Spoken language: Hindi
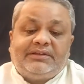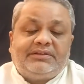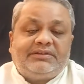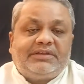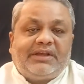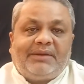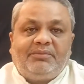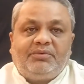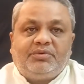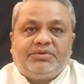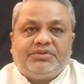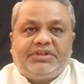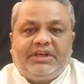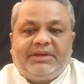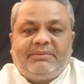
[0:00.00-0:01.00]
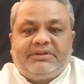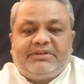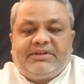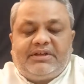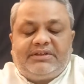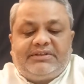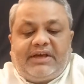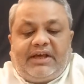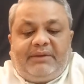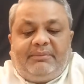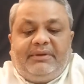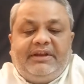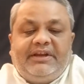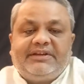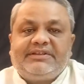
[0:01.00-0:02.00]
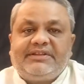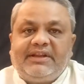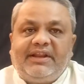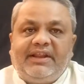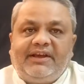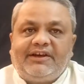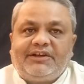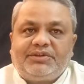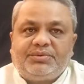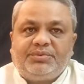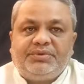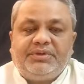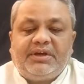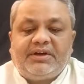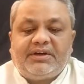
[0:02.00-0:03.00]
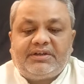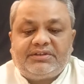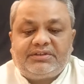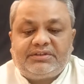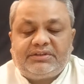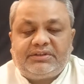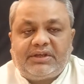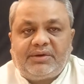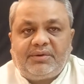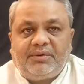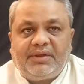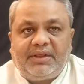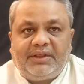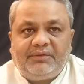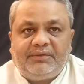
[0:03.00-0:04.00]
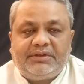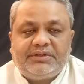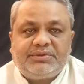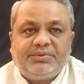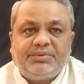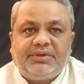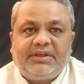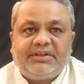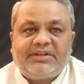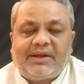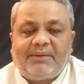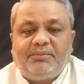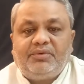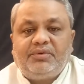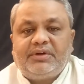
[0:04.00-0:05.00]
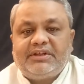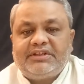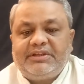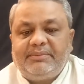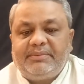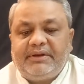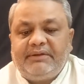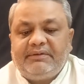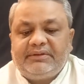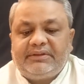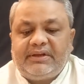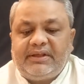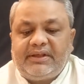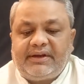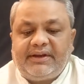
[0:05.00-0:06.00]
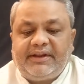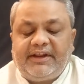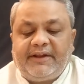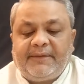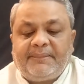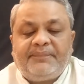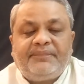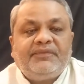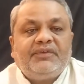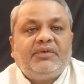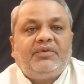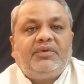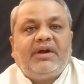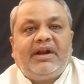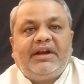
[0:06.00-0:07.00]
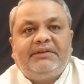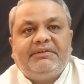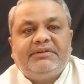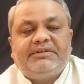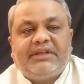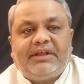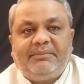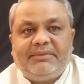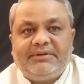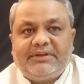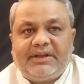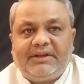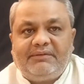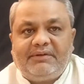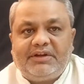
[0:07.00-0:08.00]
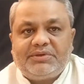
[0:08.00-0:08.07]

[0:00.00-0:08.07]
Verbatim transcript: शाम को छः बजकर चार मिनट से लेकर सूर्य अस्त तक होगी क्योंकि सूर्य शाम को राशि परिवर्तन कर रहे हैं और आठवें स्थान में जाने वाले